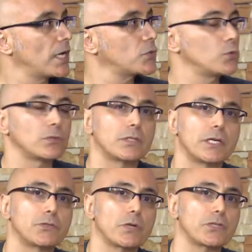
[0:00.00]
es,
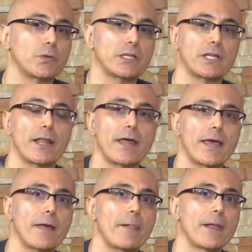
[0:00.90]
una suerte
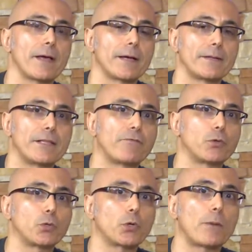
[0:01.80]
de,
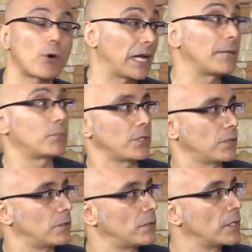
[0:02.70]
futuro
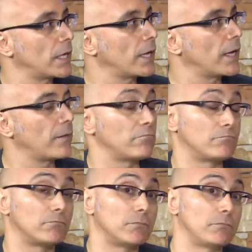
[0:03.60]
apocalíptico.
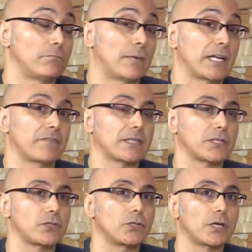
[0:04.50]

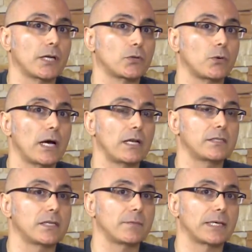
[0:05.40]
manifestación actual
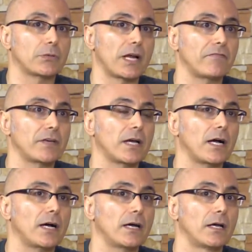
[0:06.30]

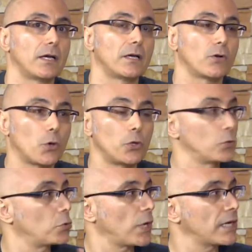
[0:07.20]
cinematográfica
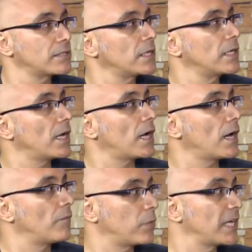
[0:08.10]
coyuntural
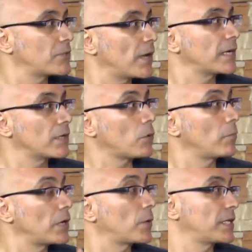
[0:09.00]
sería Blade Runner
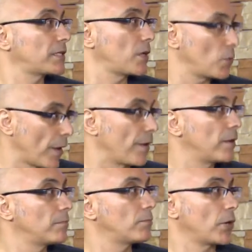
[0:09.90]
2049,
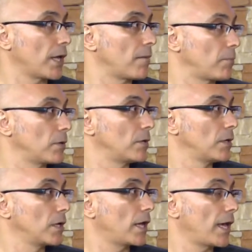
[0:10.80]
por ejemplo.
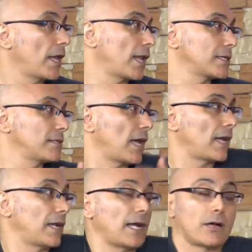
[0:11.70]
Ah que es
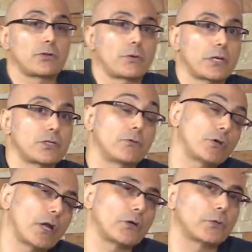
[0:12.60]
la, continuación,
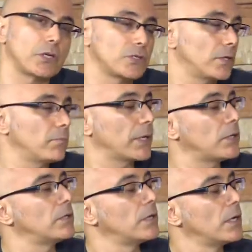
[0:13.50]
no la continuación, pero